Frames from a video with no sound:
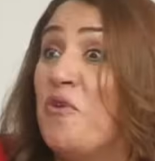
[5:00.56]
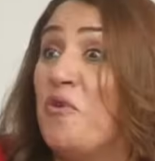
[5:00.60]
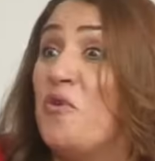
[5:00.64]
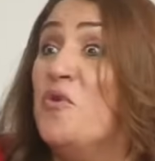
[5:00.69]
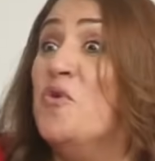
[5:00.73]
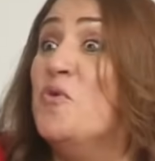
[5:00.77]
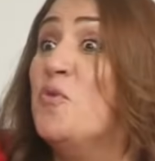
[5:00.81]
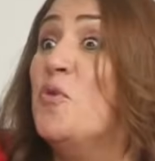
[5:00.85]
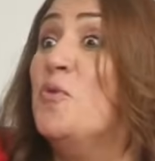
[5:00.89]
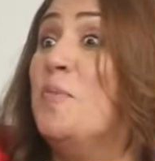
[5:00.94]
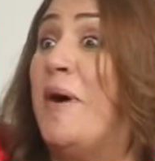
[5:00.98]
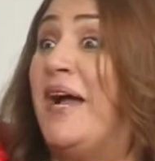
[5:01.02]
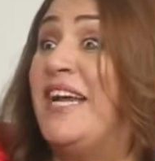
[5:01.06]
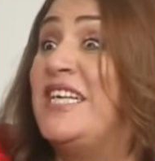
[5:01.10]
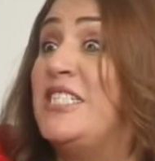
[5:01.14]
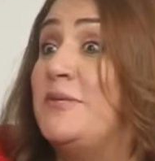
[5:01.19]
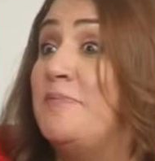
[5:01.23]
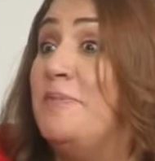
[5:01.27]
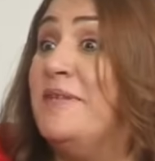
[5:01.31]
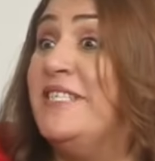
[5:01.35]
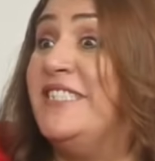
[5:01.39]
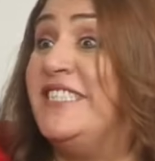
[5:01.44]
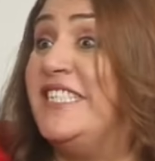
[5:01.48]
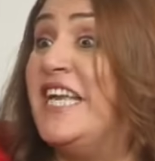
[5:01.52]
قوم قوم عايش
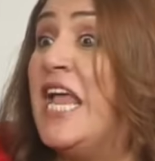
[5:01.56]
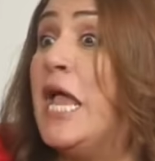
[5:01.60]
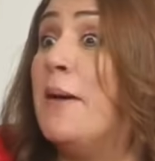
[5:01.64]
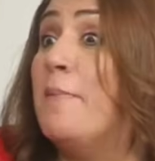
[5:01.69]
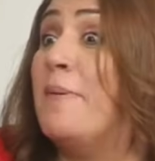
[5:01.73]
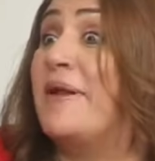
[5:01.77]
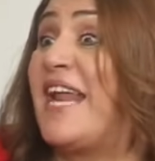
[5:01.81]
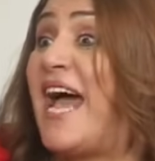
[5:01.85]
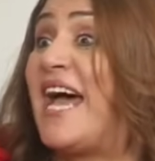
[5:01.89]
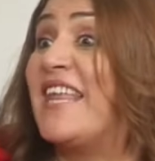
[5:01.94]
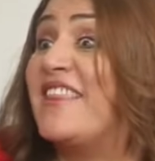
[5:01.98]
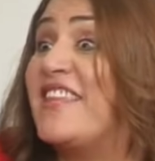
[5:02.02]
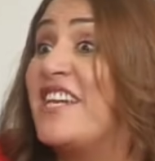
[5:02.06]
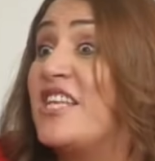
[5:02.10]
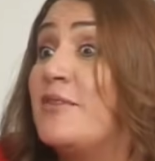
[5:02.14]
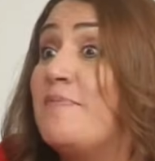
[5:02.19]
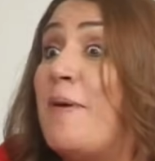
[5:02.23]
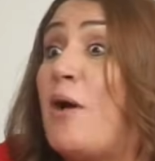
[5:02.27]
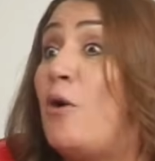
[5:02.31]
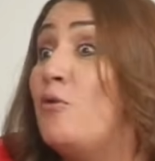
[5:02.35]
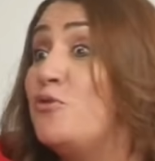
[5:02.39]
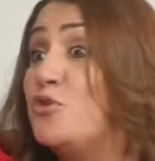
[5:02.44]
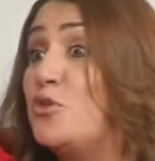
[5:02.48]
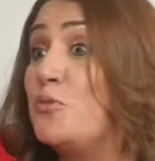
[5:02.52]
بنتي برا
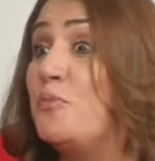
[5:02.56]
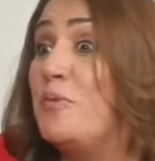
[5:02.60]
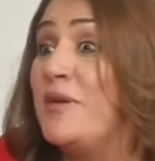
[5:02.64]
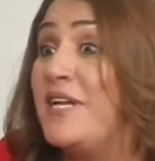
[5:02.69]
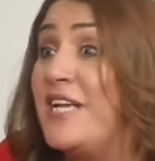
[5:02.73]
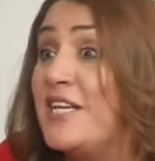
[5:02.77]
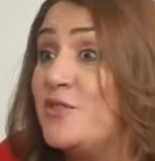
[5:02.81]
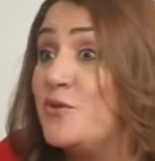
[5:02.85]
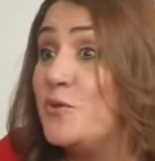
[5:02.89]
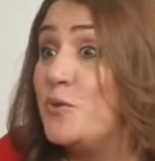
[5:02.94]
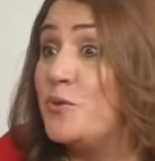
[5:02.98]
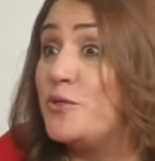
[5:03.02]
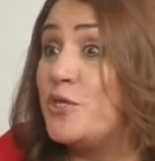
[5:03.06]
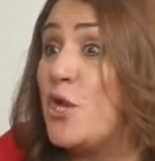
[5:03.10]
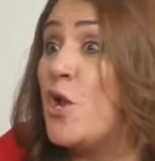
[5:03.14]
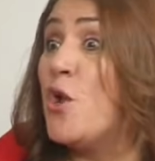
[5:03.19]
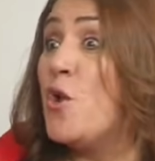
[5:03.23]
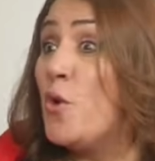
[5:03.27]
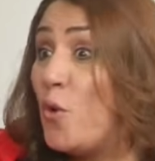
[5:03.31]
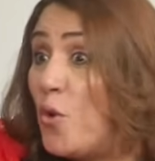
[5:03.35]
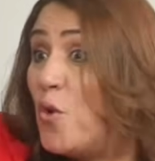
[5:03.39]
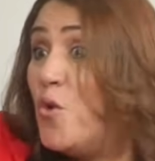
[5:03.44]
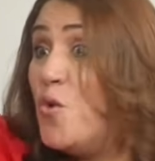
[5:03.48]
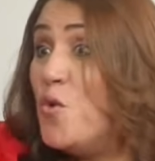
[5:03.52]
حضرت صب بالجازوز
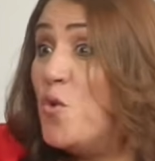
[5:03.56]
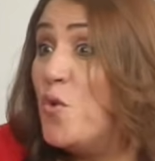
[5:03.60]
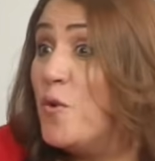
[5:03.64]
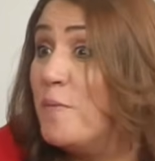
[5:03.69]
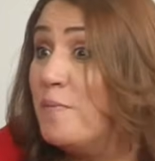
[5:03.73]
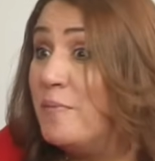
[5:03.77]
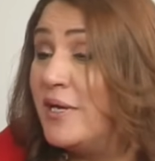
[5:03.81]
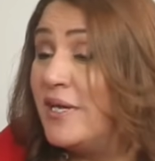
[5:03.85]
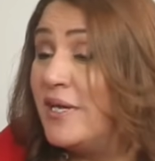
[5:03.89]
قوم